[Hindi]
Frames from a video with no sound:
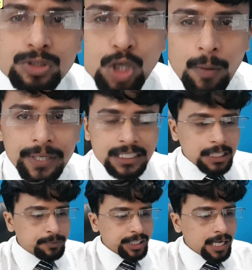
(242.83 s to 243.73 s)
जॉब
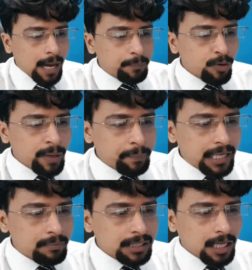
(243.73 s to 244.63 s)
डिस्क्रिप्शन आपको मैं
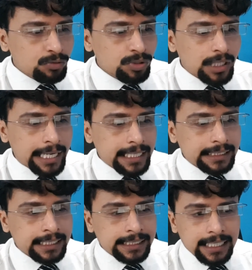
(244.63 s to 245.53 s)
पहले बता दूं
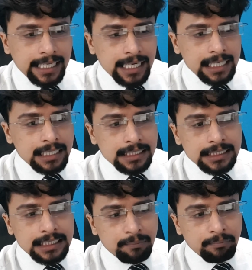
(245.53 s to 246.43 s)
डायरेक्टर टेक्निकल
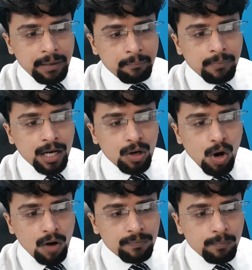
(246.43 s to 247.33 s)
इज द मेंबर
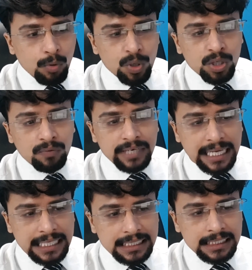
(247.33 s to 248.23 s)
ऑफ बोर्ड ऑफ
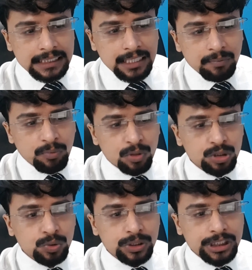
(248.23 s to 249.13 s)
डायरेक्टर्स एंड
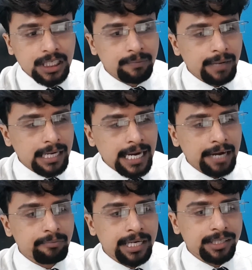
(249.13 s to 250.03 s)
रिपोर्ट्स टू चेयरमैन
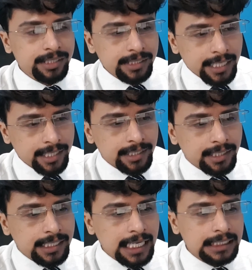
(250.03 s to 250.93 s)
एंड मैनेजिंग
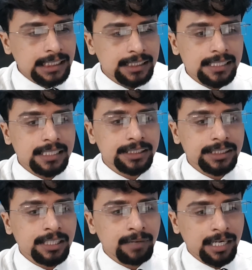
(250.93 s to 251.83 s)
डायरेक्टर ही असिस्ट द
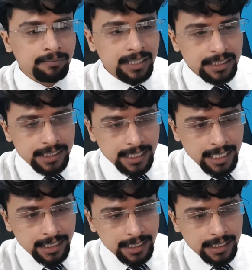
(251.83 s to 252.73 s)
चेयरमैन एंड मैनेजिंग
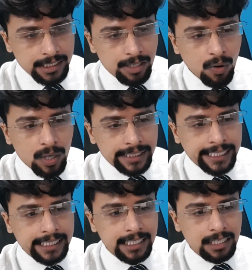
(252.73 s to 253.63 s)
डायरेक्टर इन ऑल
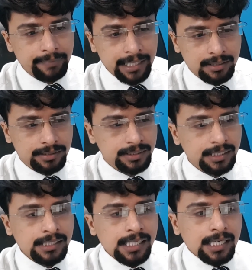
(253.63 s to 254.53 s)
टेक्निकल मैटर्स
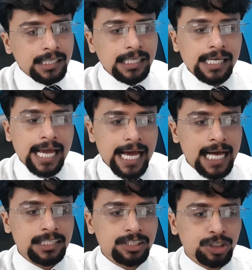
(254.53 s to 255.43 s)
ही
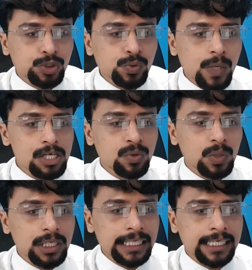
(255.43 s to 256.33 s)
हैज डुअल
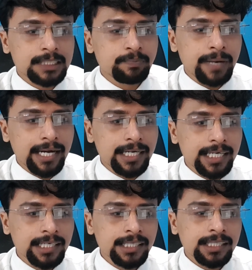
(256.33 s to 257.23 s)
रोल इन
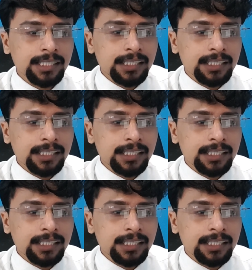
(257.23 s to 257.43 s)
एक्सपैंडिंग